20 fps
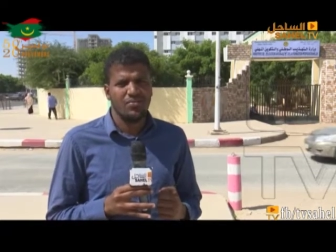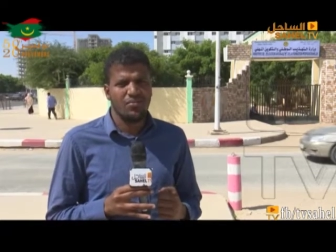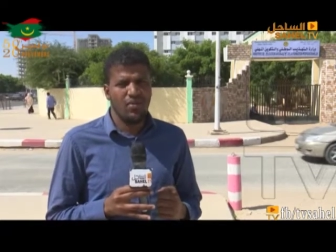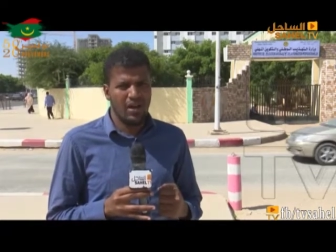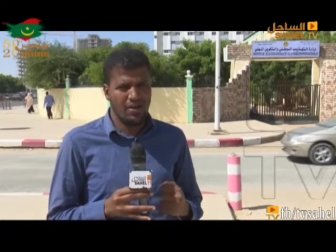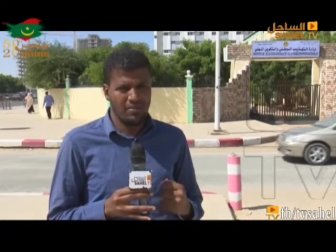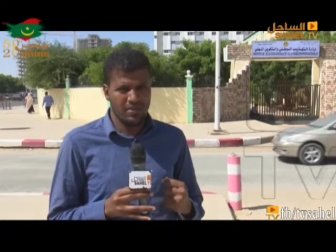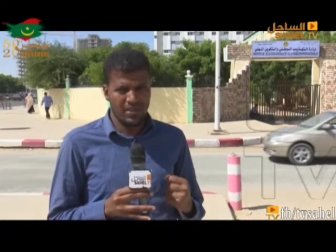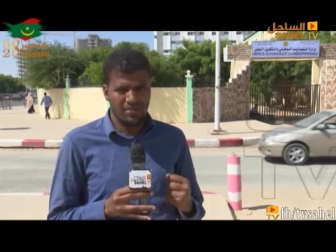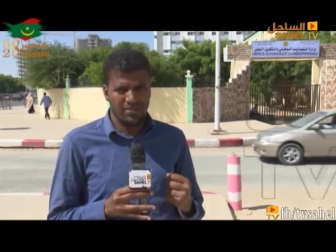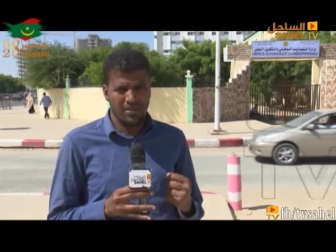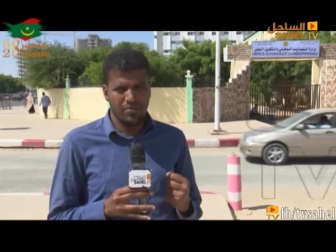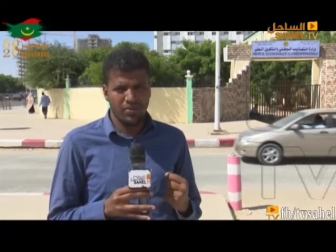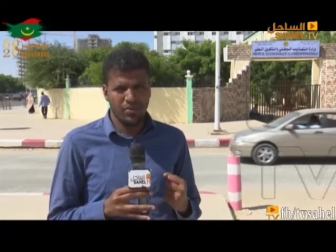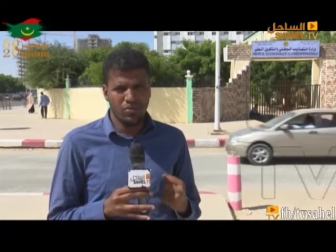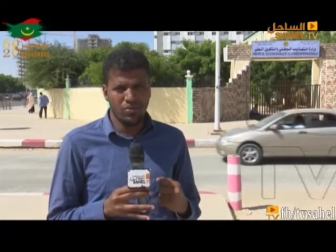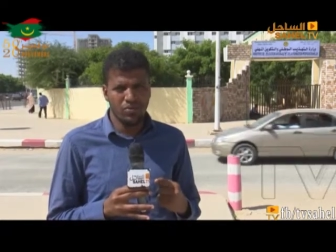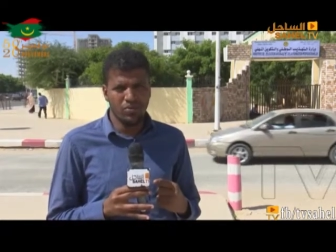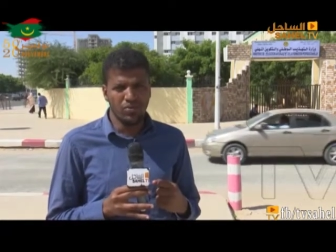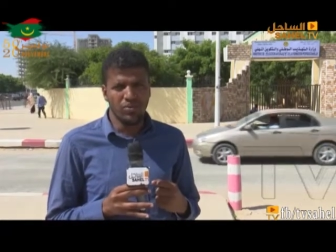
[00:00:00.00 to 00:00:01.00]
محمد عمر
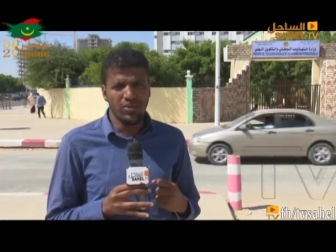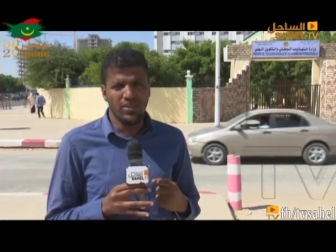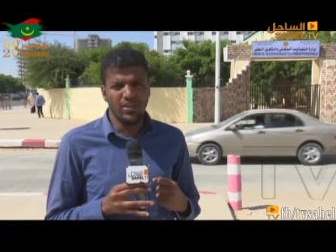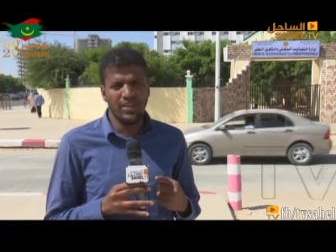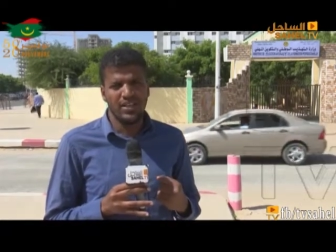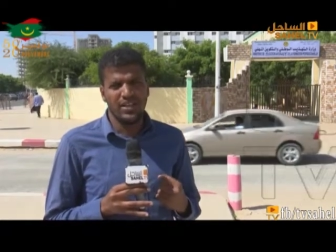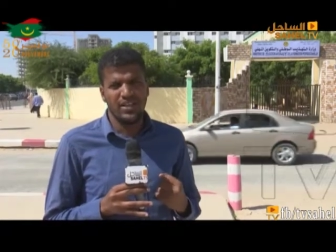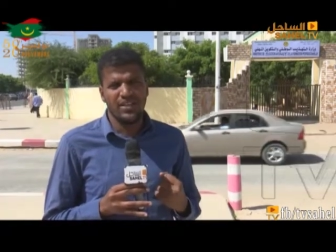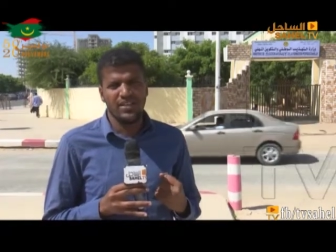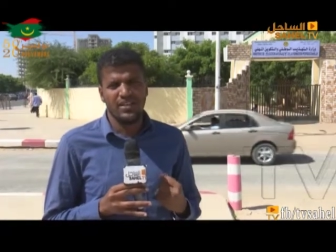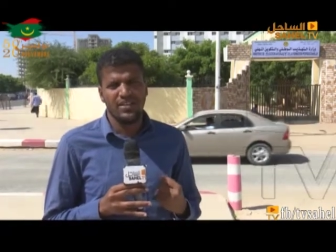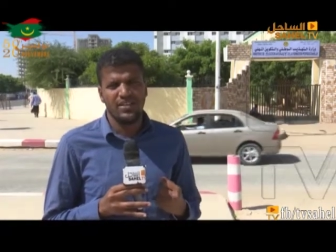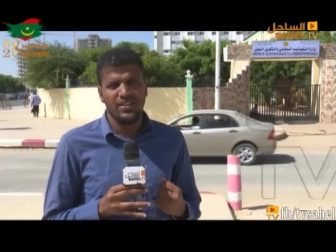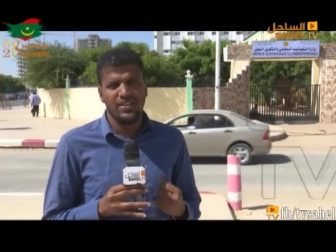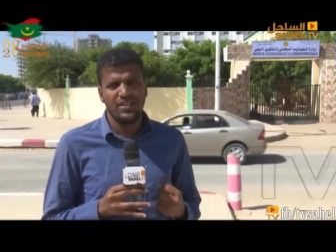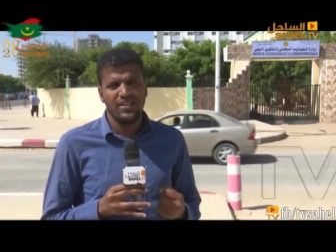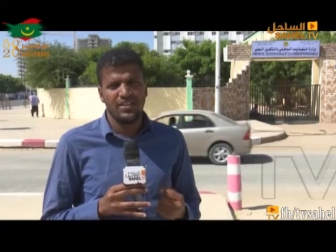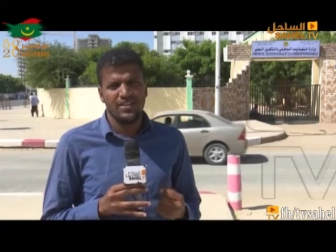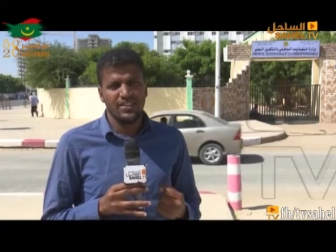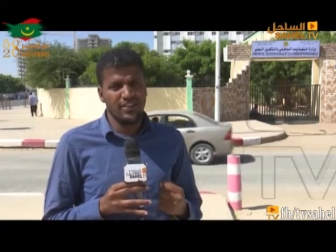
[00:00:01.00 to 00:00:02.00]
بلول
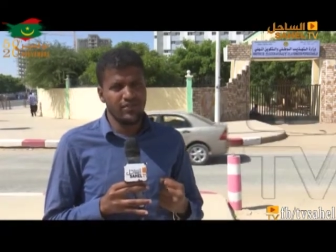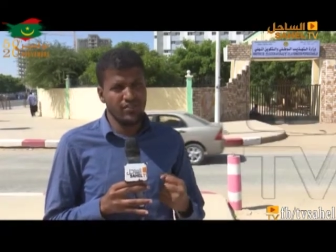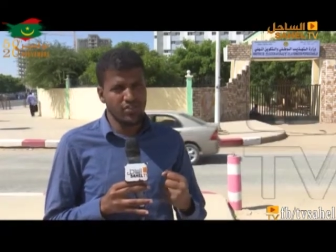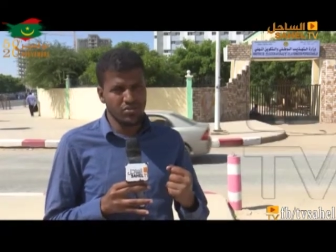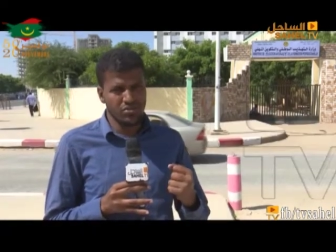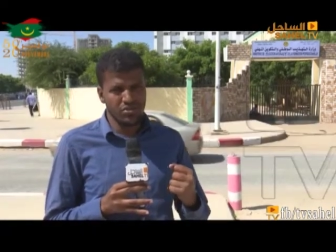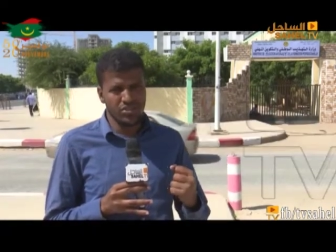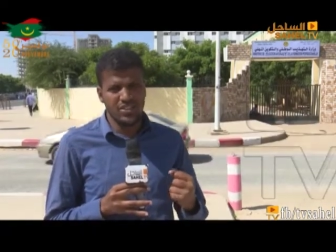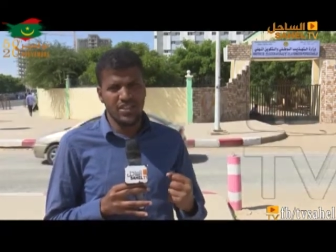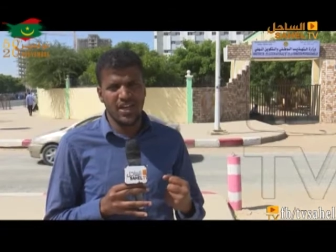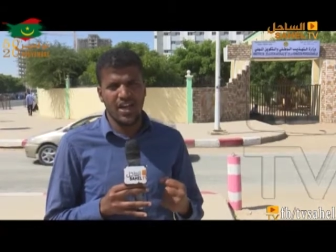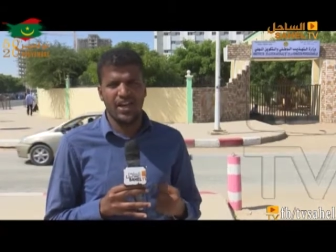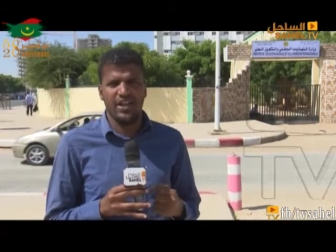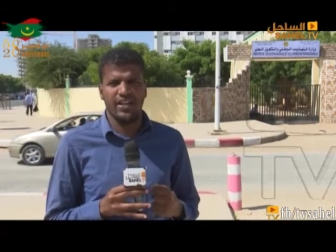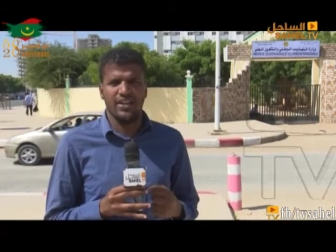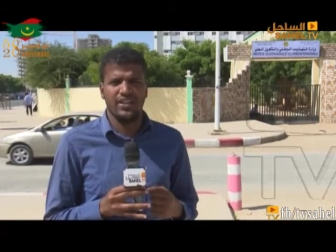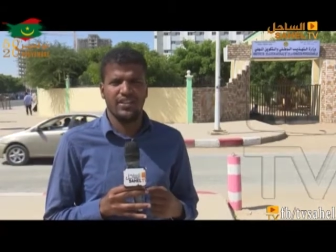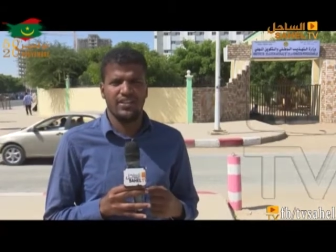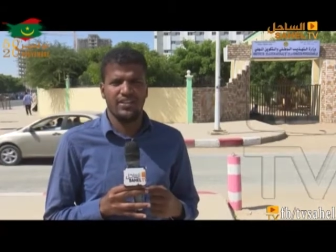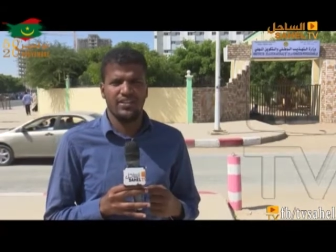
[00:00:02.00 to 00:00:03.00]
تلفزيون
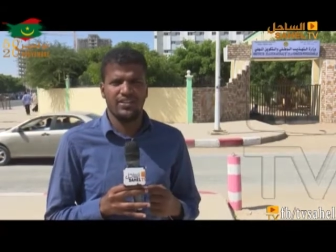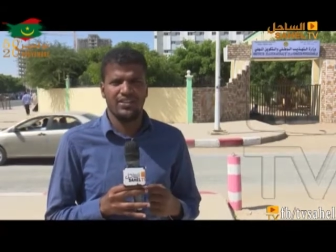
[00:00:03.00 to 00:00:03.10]
الساحل